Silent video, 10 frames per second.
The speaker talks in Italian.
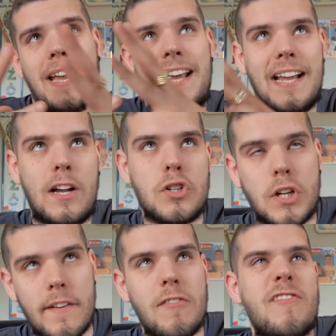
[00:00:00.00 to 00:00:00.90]

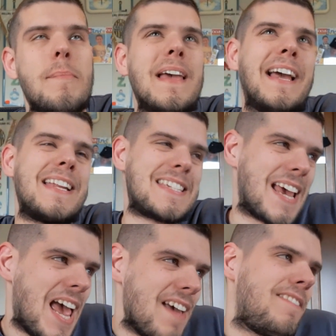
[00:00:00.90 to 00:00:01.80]
che famiglia che
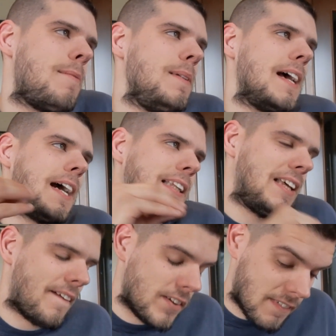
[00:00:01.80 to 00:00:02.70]
c'è e famiglia che
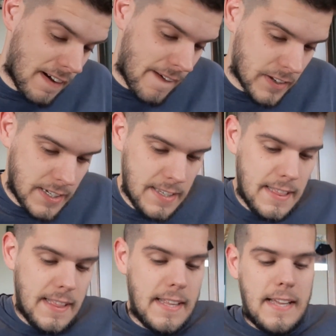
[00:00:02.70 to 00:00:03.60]
deve
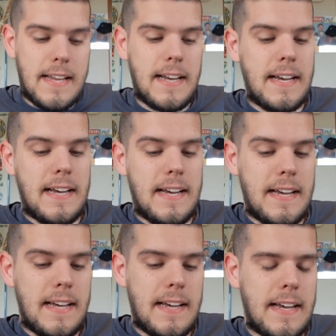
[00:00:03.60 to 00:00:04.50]
arrivare.
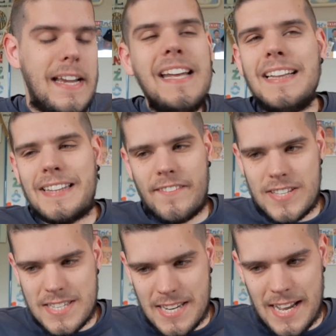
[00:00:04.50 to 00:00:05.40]
Eh,
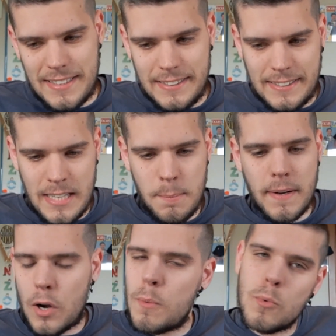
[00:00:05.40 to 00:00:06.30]
interessante
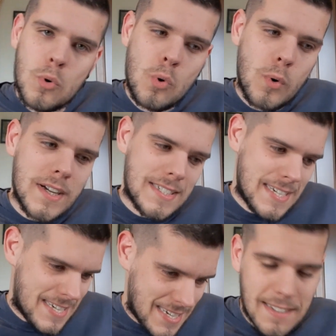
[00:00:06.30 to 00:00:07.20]
perché comunque
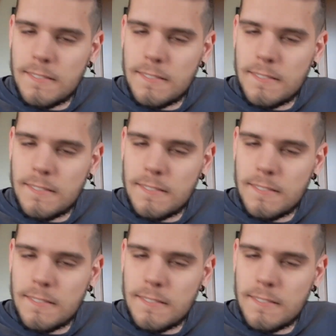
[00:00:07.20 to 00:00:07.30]
si,